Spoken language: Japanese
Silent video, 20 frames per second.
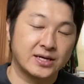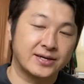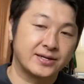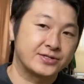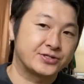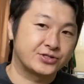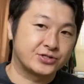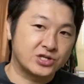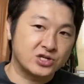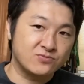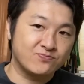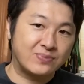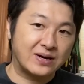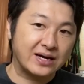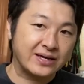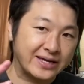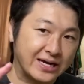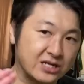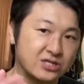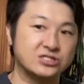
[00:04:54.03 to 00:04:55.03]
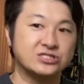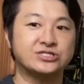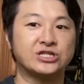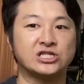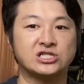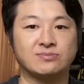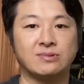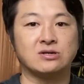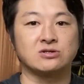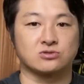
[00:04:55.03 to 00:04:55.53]
順番逆にして
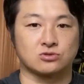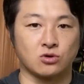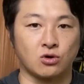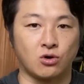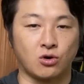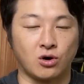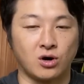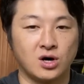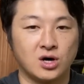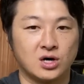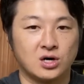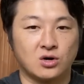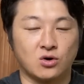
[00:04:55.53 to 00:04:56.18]
しまうと、